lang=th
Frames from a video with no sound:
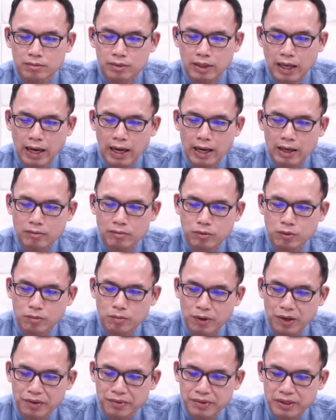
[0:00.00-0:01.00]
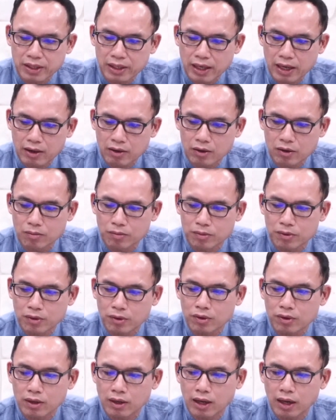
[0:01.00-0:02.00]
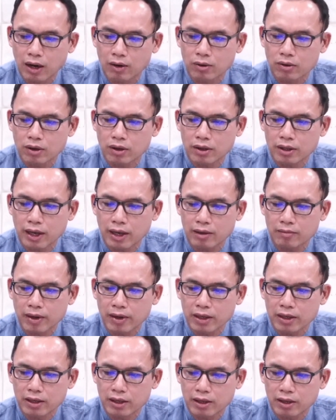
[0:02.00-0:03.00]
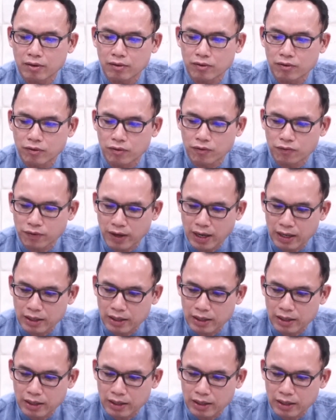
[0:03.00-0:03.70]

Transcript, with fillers: ทางผู้เผยพระชนะของพระองค์ เขาก็ยังไม่เงี่ยหูฟัง